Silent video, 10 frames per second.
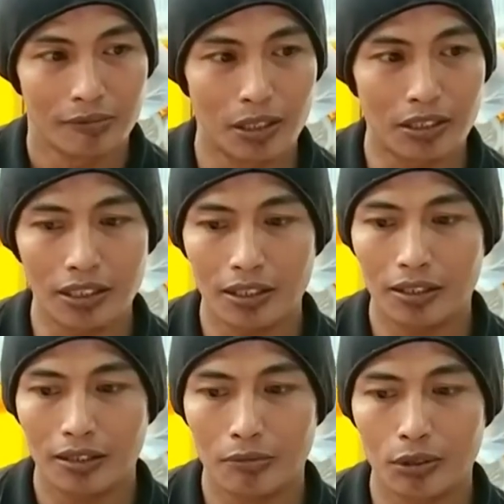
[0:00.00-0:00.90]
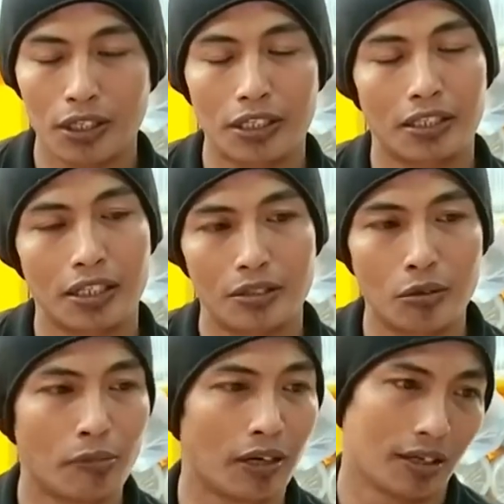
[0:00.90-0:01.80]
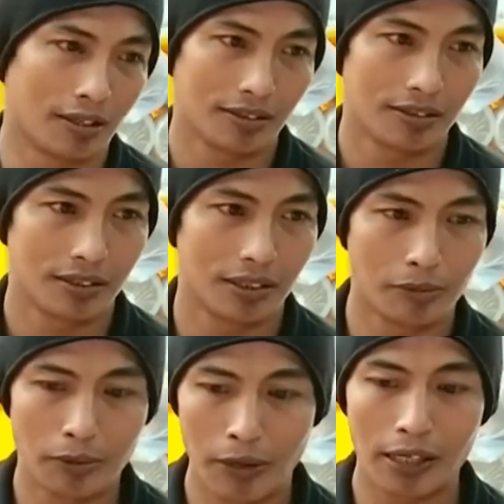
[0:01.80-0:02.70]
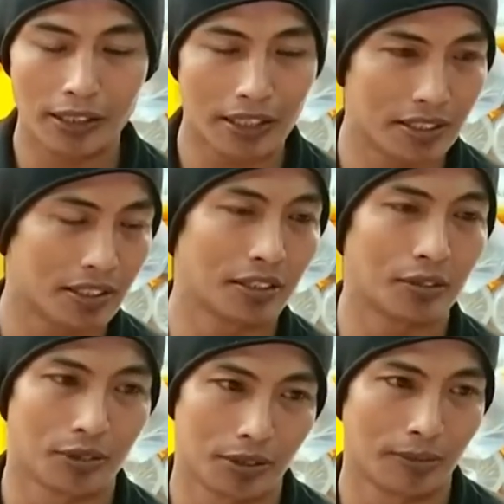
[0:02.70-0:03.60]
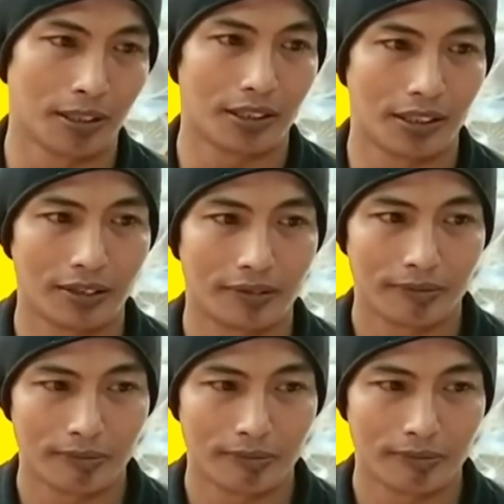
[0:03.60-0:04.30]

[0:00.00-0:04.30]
Berarti modal kita double. Dibebankan di situ sebenarnya.